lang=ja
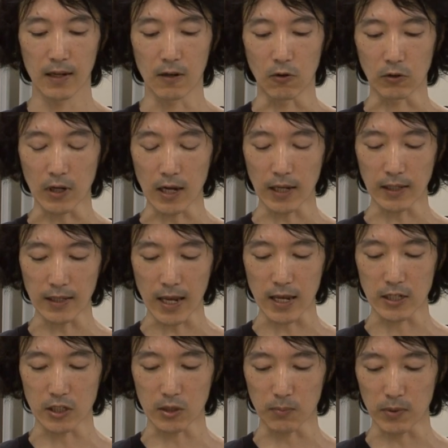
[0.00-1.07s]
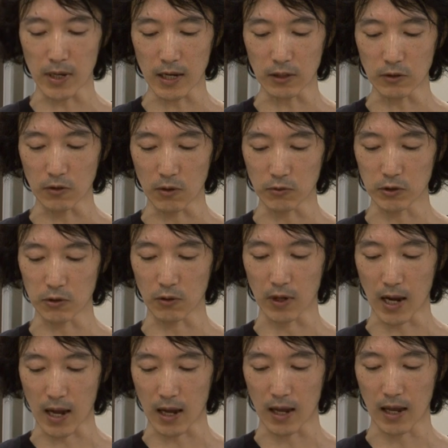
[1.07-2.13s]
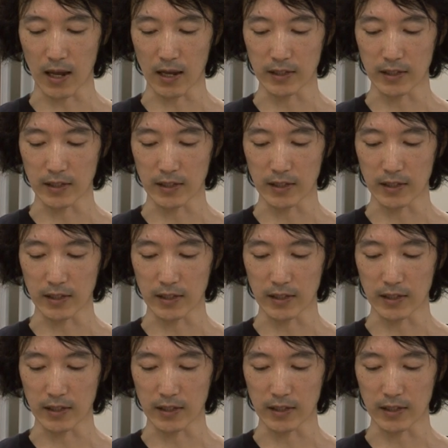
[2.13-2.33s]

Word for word: おかげで渋谷区の嘘が